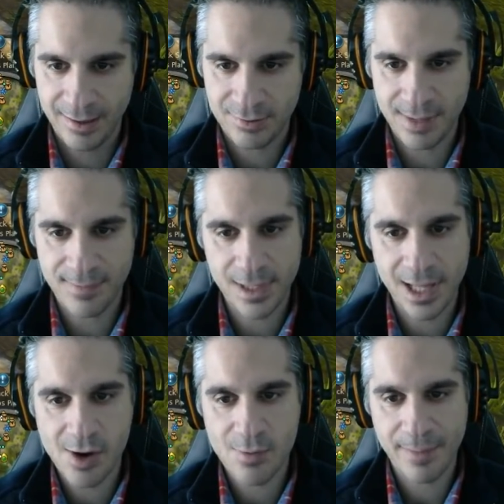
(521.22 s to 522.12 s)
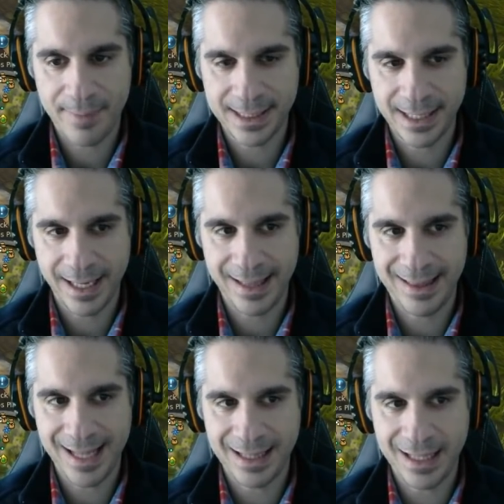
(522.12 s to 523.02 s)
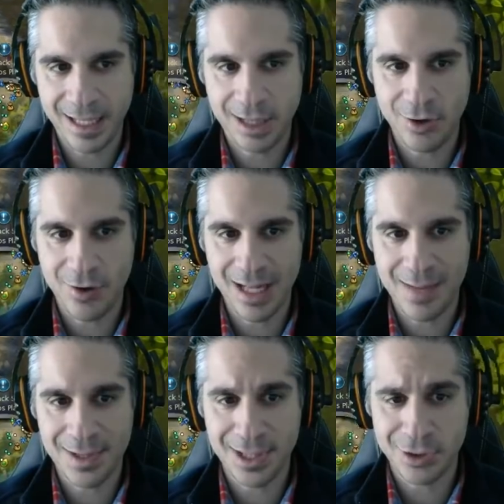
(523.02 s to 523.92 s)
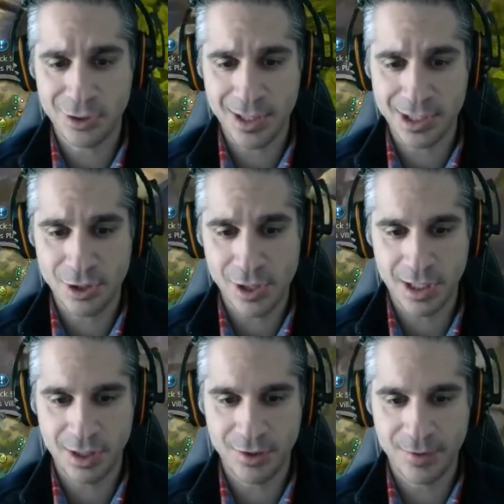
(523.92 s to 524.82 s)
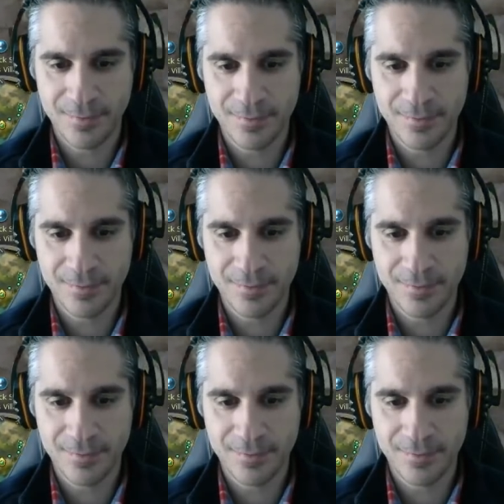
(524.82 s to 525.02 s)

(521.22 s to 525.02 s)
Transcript: se poner como una especie de atrito a la banda sonora del Señor Anillo.